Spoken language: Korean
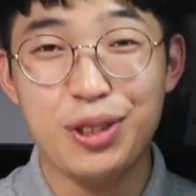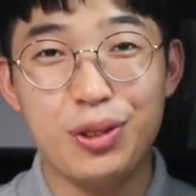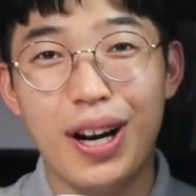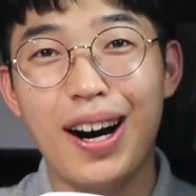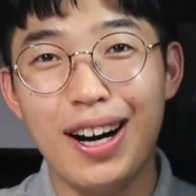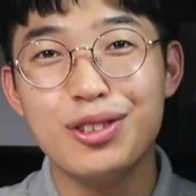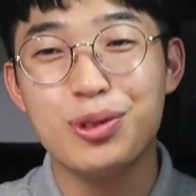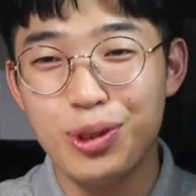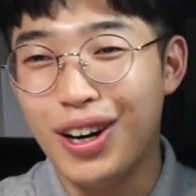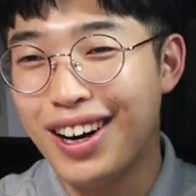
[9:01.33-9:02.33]
좋아 아주
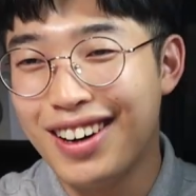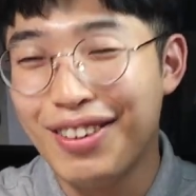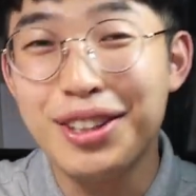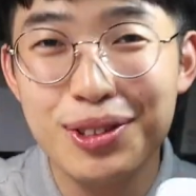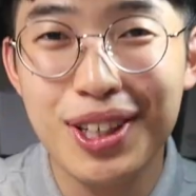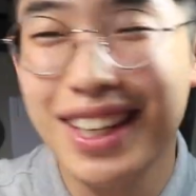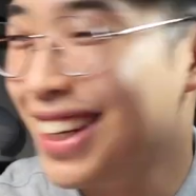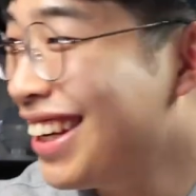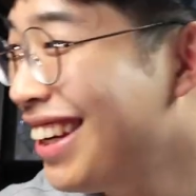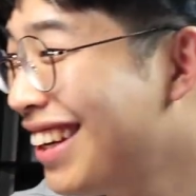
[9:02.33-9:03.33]
좋아
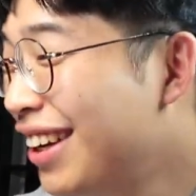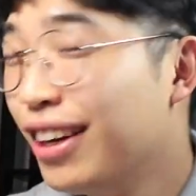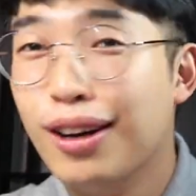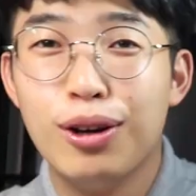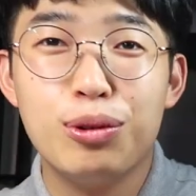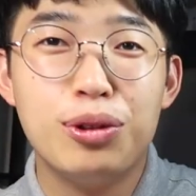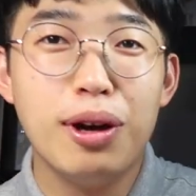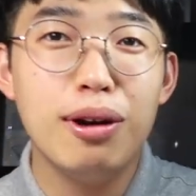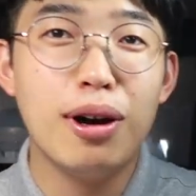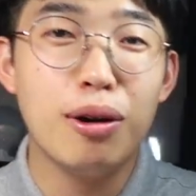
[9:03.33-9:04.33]
만족해 이거 내가